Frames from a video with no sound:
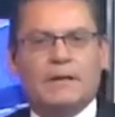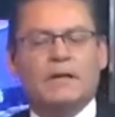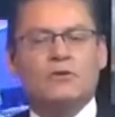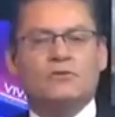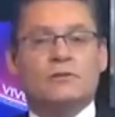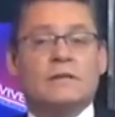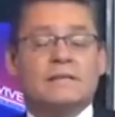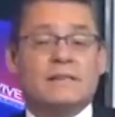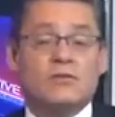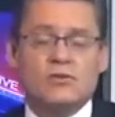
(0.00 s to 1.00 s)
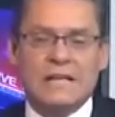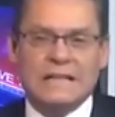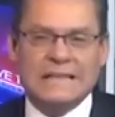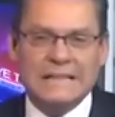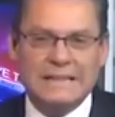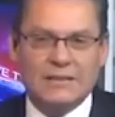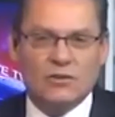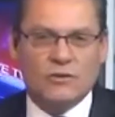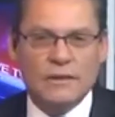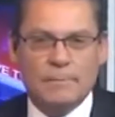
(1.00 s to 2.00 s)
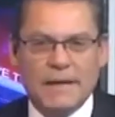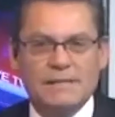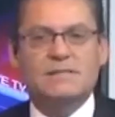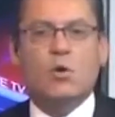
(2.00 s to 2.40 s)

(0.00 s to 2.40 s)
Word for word: que los liceos artísticos del país